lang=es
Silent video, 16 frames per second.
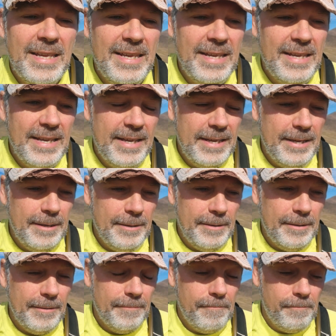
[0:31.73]

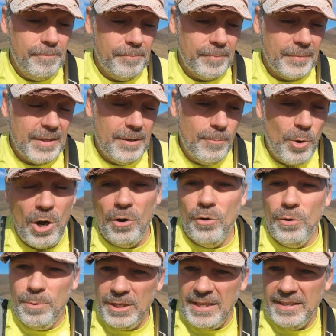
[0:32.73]
Y bueno,
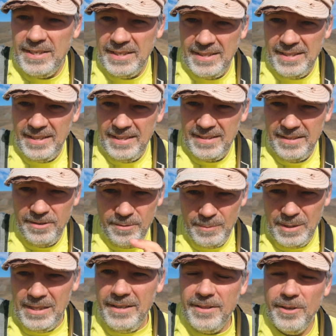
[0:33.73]
el grupo este existe desde
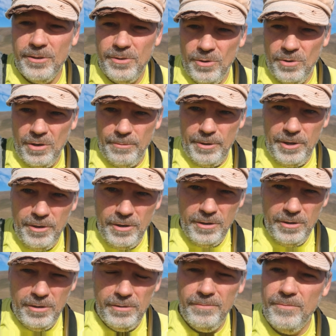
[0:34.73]
2018, lo
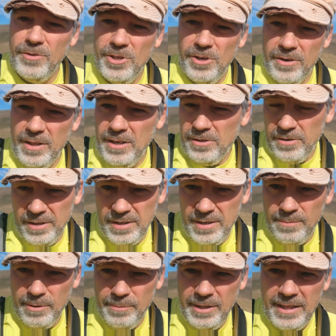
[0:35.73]
abrió Jordi, Jordi
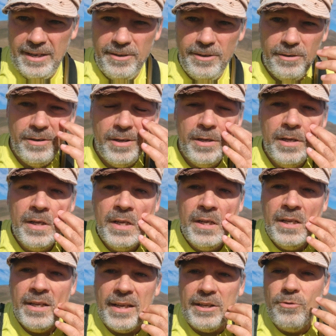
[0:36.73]
es el propietario,
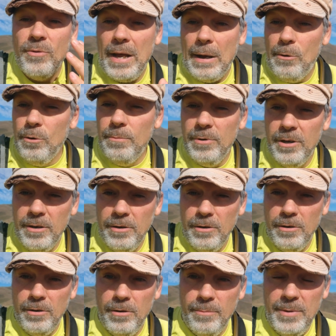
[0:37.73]
que es un
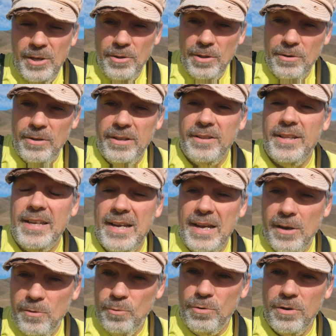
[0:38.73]
alumno mío de cuando
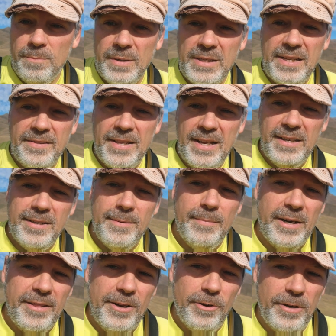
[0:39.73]
hacía cursos presenciales
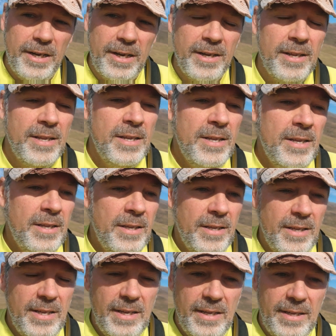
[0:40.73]
en Barcelona.
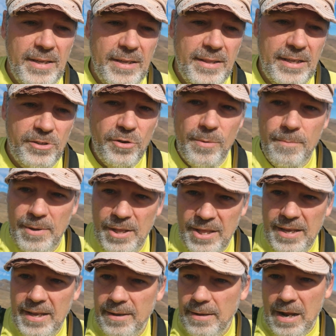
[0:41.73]
Y de hecho
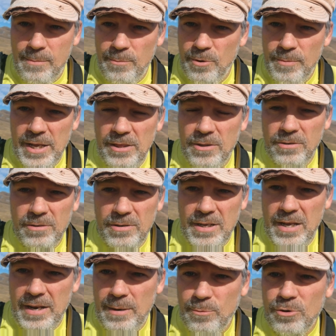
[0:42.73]
empecé al momento, o
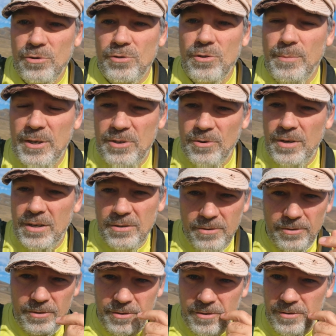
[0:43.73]
sea, éramos ocho personas
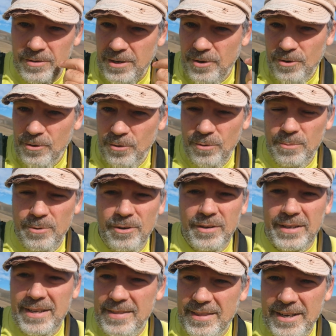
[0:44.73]
cuando creó el
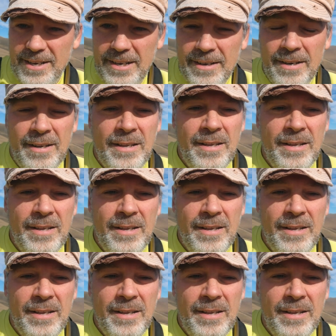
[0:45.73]
grupo, que entré